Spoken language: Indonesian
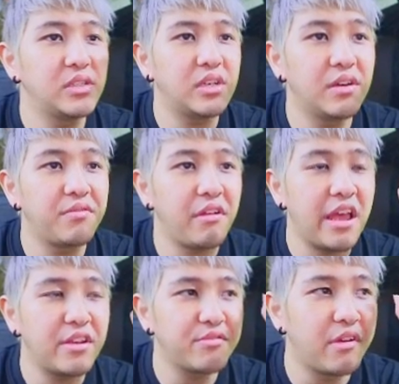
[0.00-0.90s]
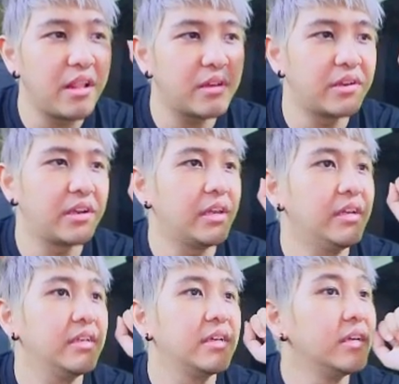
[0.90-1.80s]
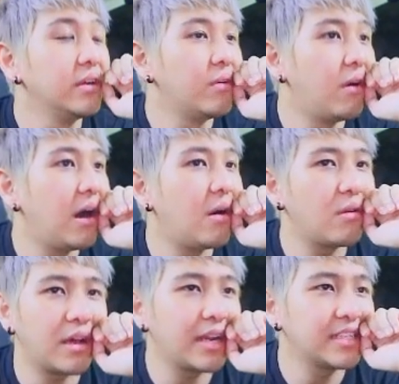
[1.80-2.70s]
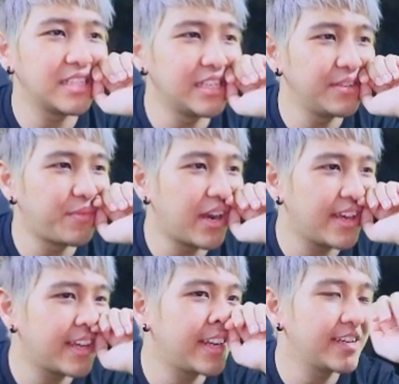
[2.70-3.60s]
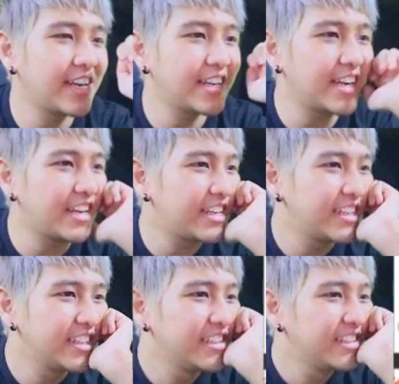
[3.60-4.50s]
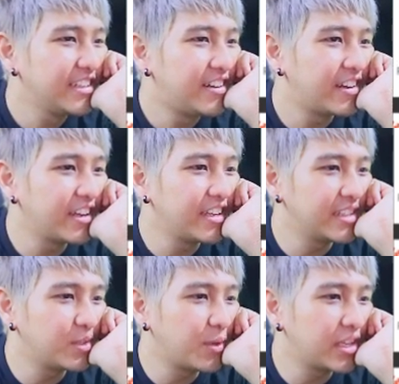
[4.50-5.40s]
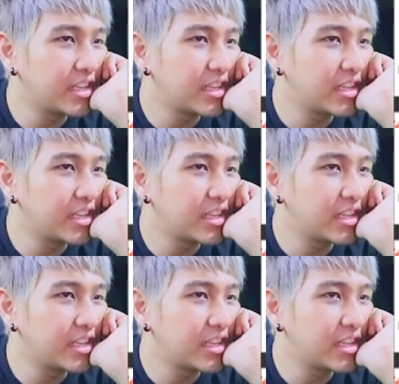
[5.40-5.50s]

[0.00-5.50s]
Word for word: dan juga Flying Falcon ya. Wow, keren sih ini, parah keren keren keren. Oke, coba